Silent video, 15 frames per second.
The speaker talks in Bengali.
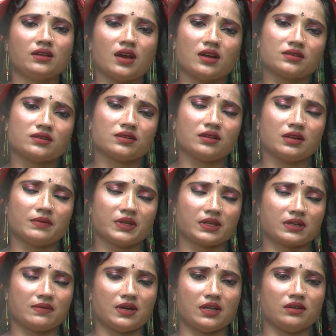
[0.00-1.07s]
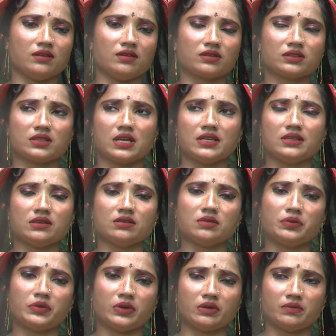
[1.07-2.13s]
আর জন্য আমি একটা ভালো লোক চাই যদি
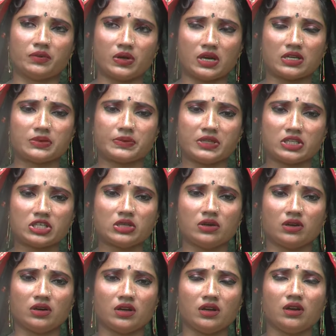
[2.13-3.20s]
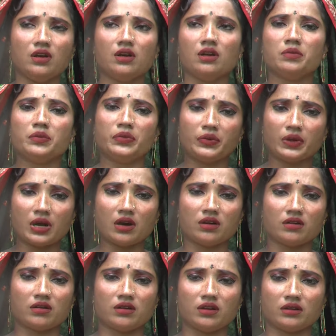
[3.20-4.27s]
বয়স বেশি হয় বুড়া
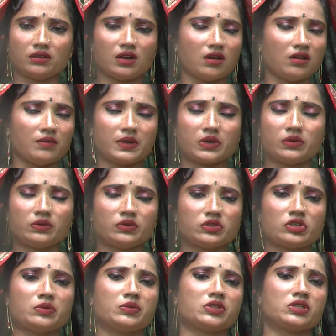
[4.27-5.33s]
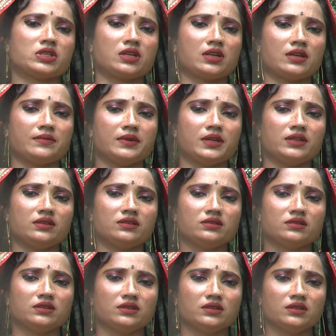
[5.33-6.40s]
হয় তাও আমার কোনো সমস্যা নেই ভাই
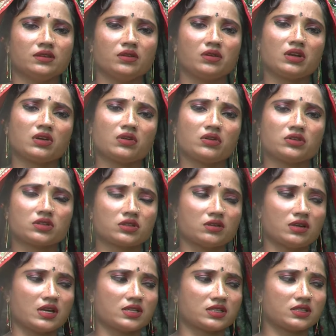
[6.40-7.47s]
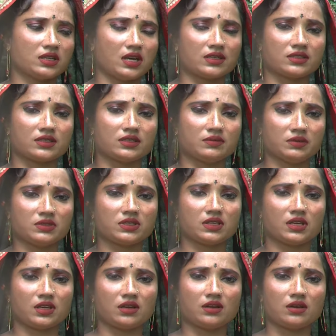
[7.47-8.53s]
অনেক কষ্ট আসে আসি
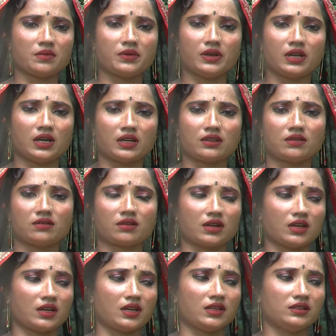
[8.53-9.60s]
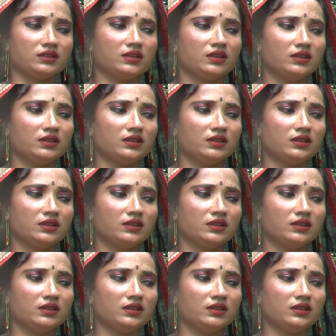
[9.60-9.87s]
বুঝছেন এটা বইলে আর দরকার নেই